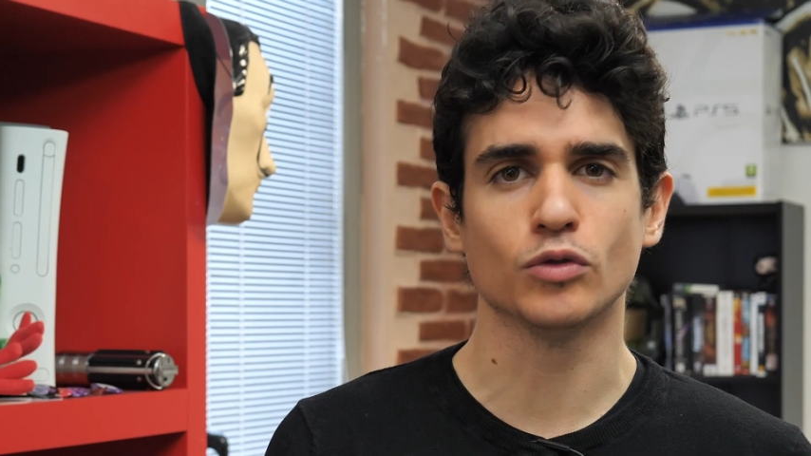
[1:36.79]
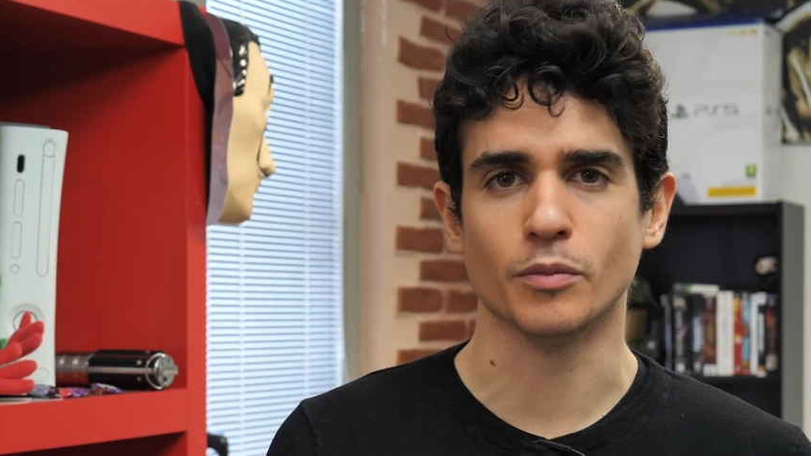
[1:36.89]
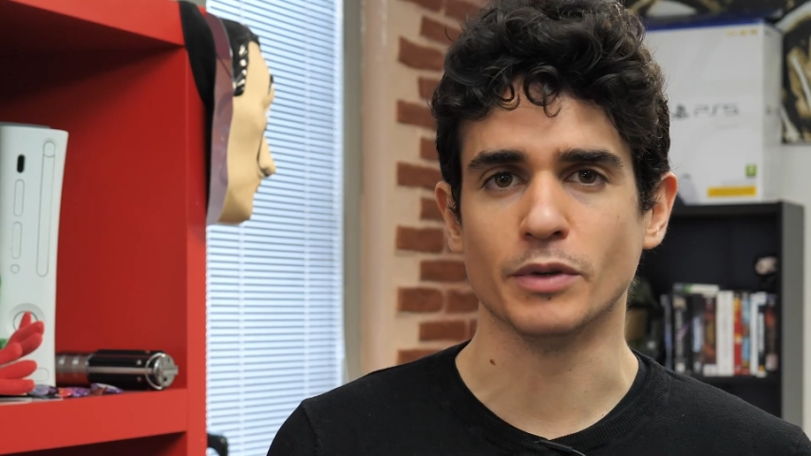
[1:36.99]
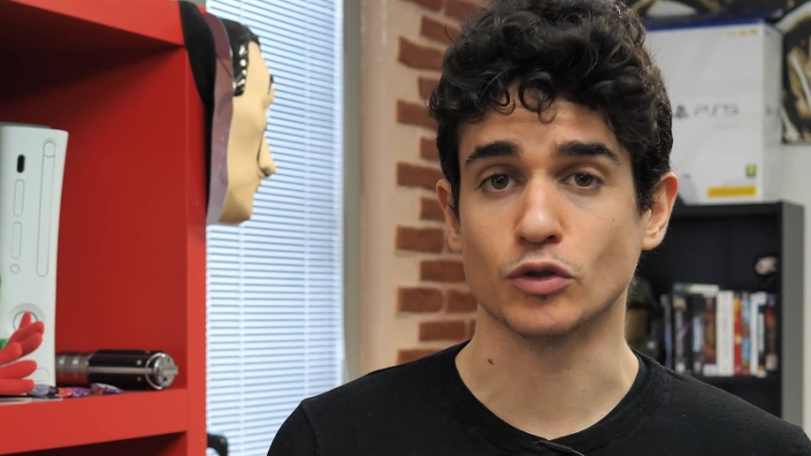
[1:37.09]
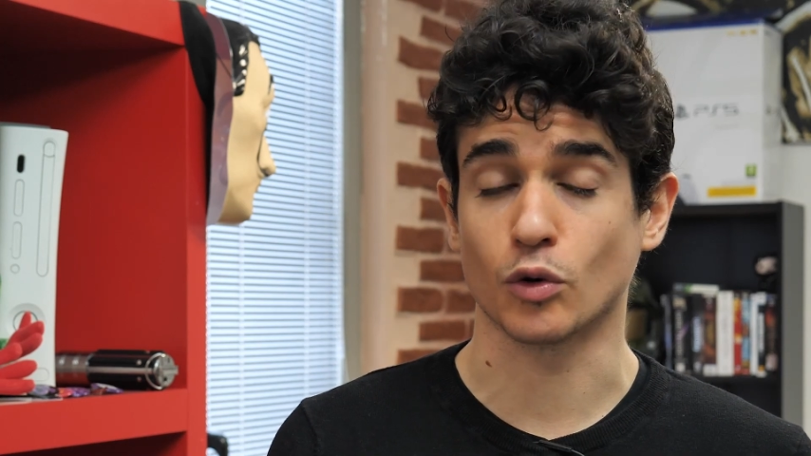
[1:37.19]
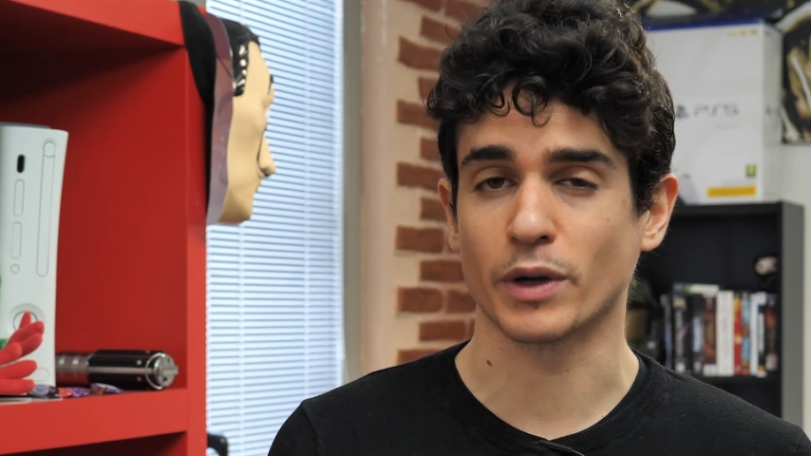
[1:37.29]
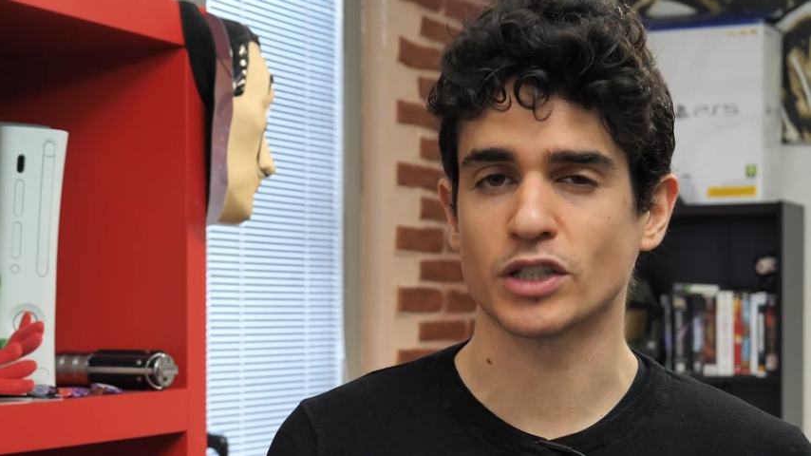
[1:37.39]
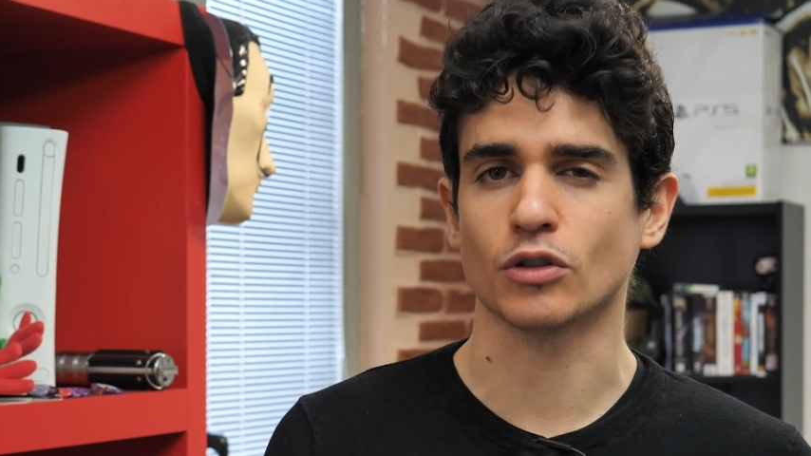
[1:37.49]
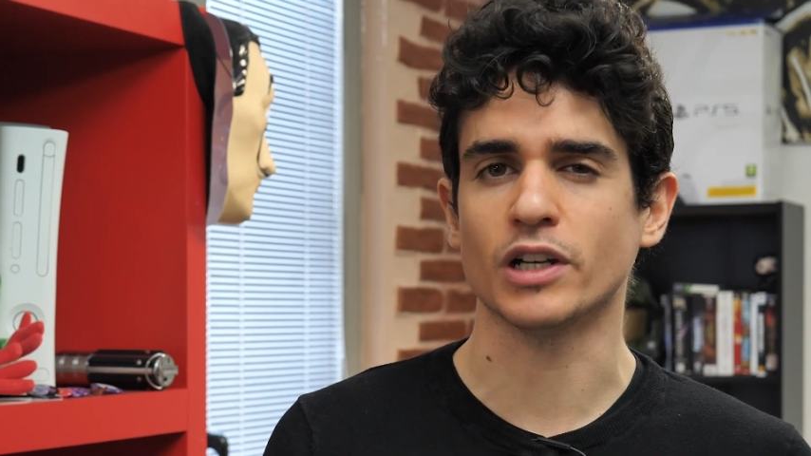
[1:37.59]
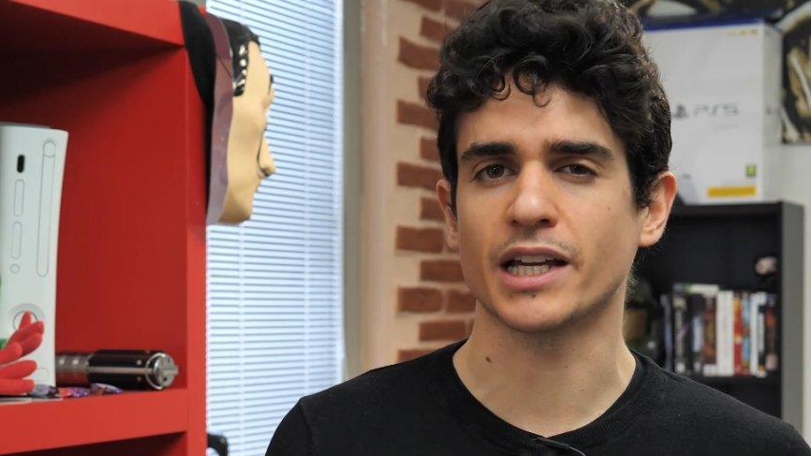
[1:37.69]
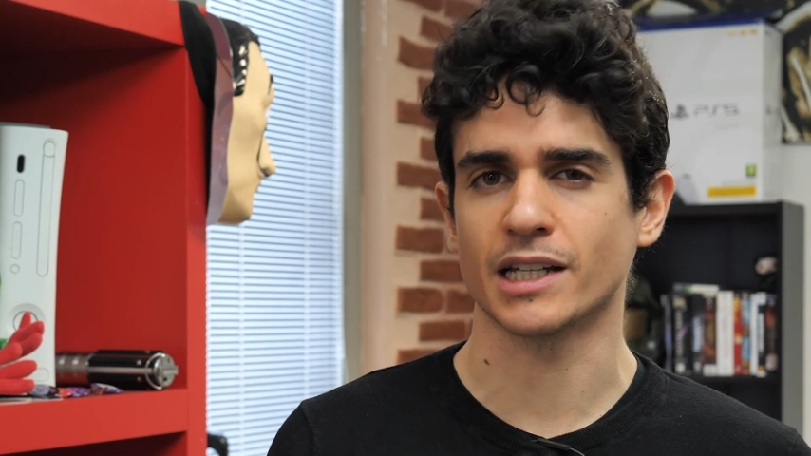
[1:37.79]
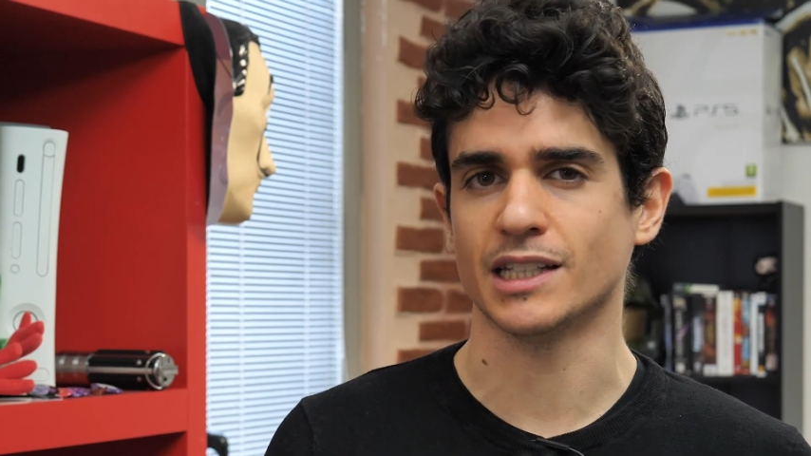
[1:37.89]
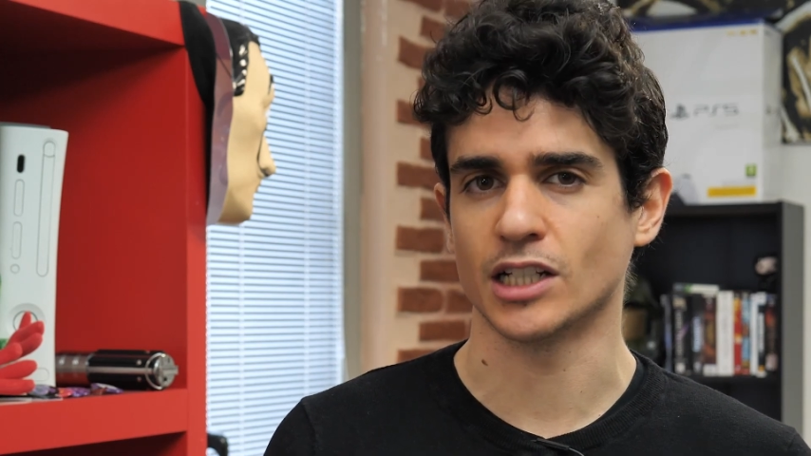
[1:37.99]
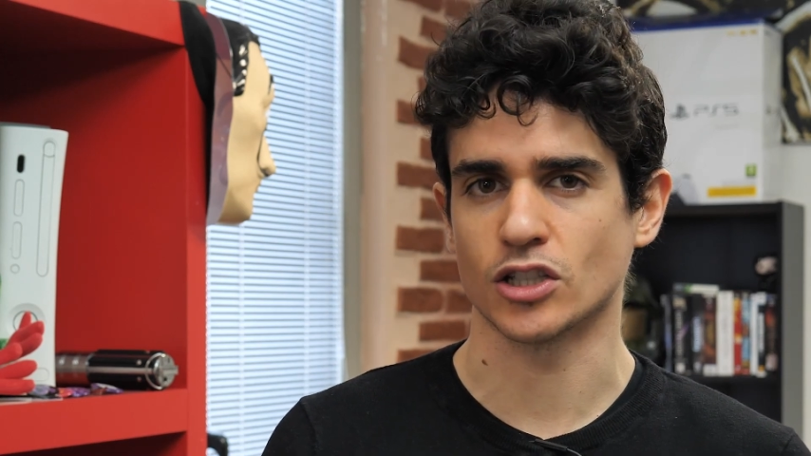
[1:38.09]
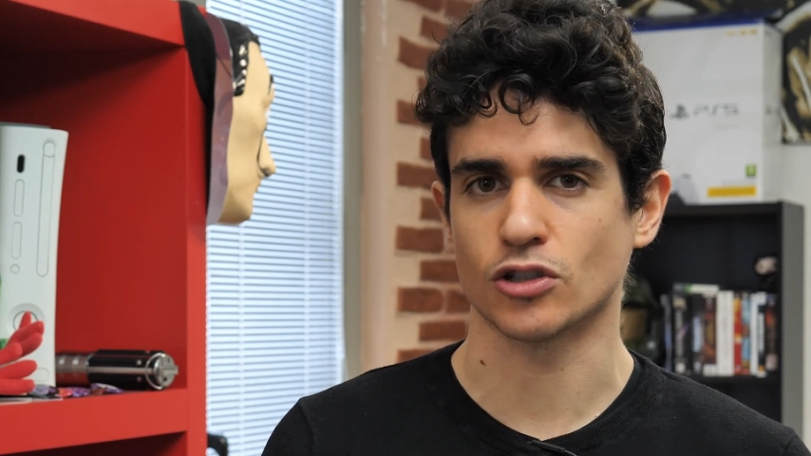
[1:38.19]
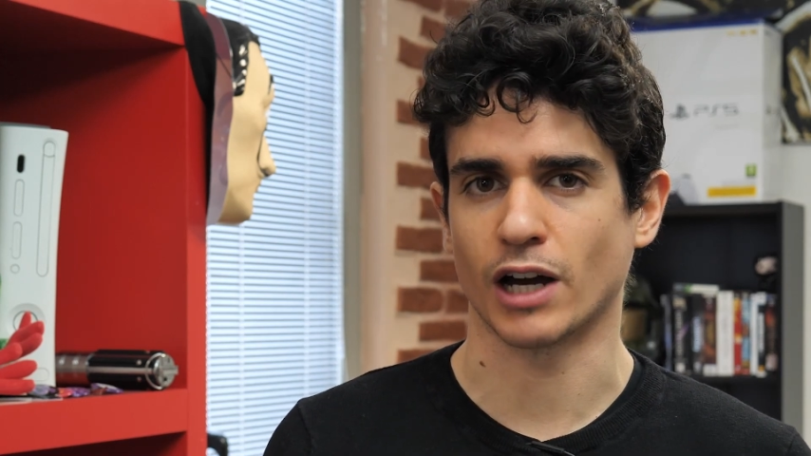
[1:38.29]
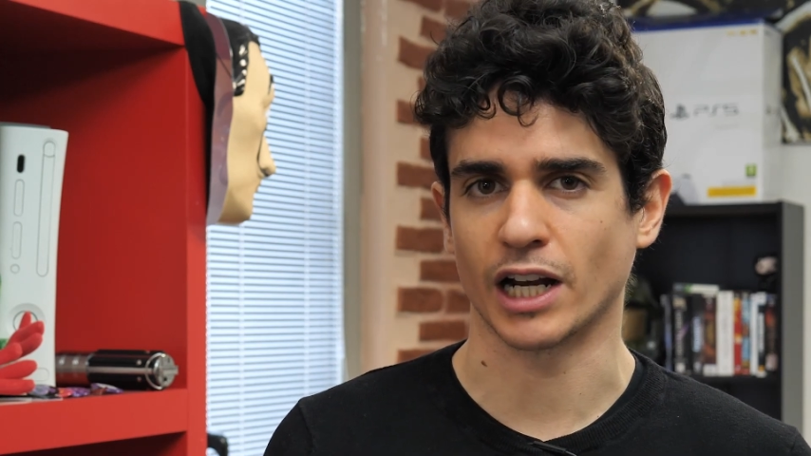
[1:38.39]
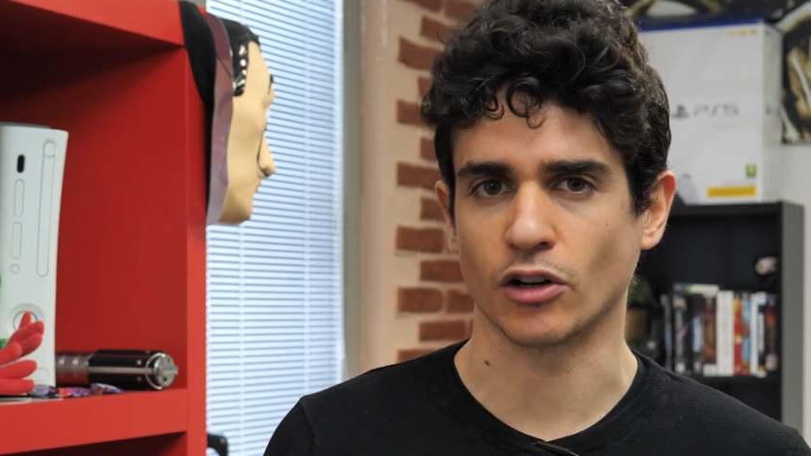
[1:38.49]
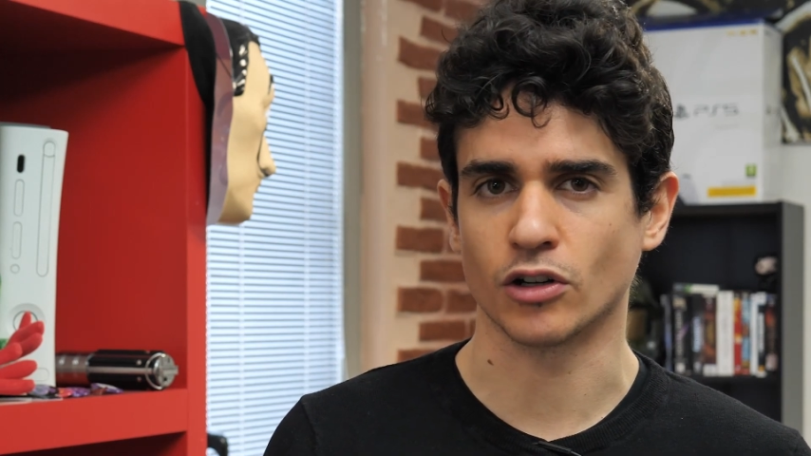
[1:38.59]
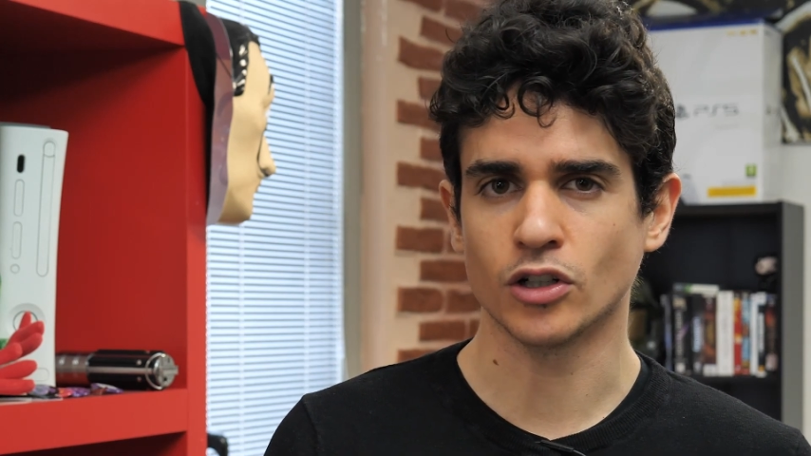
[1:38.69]
dubbi su questo leak di inizio
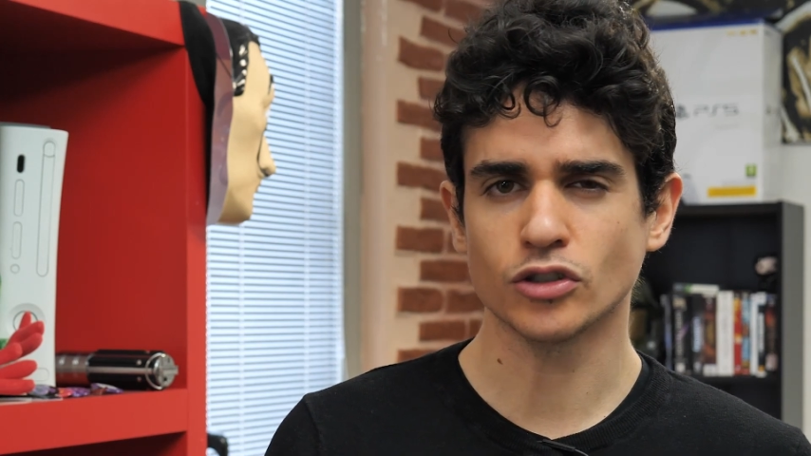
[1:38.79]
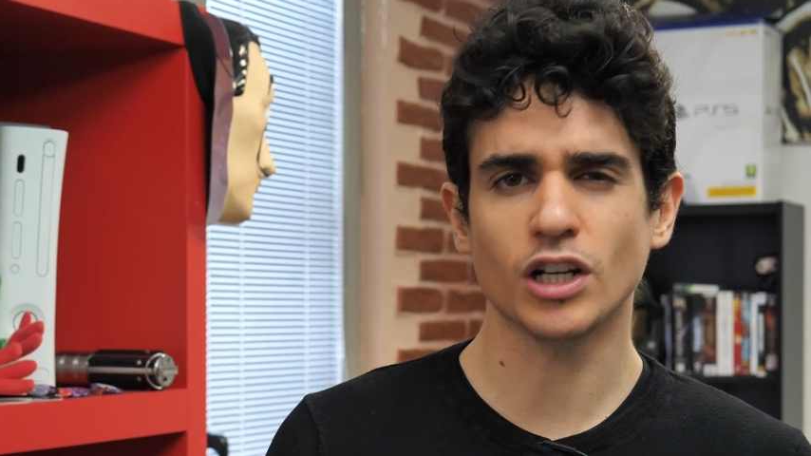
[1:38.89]
anno,